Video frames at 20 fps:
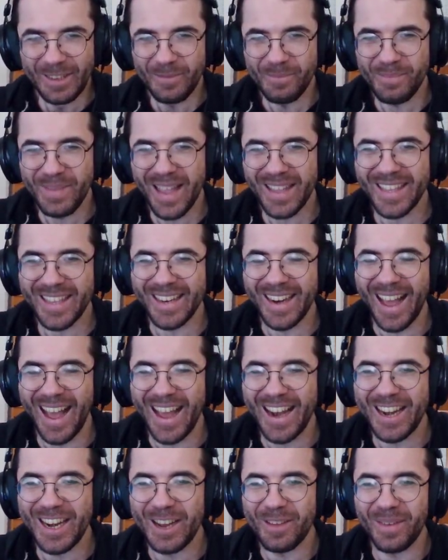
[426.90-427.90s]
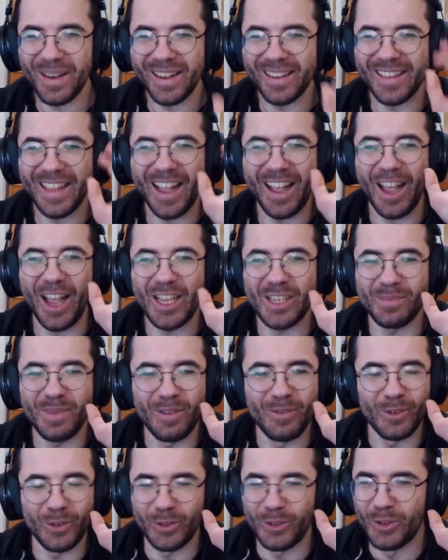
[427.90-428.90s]
Bedin haline bak ne kazma
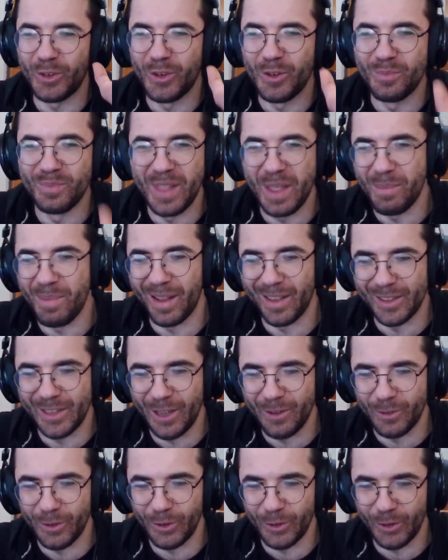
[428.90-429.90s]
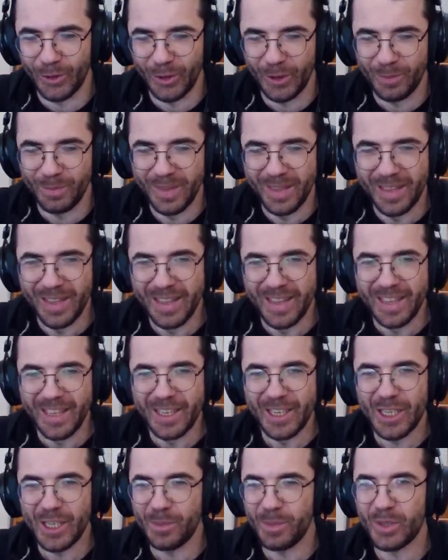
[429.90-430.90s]
vurdum ne balta vurdum.
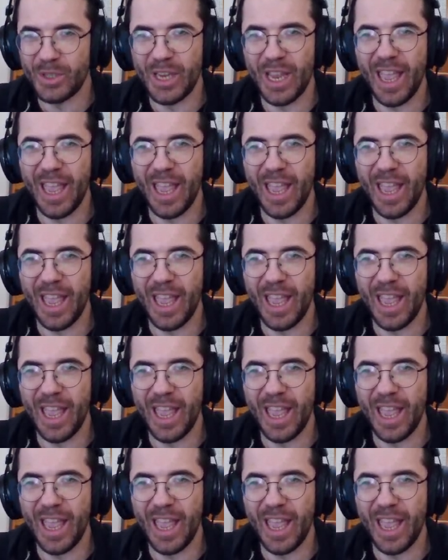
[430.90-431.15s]
Hiçbir şey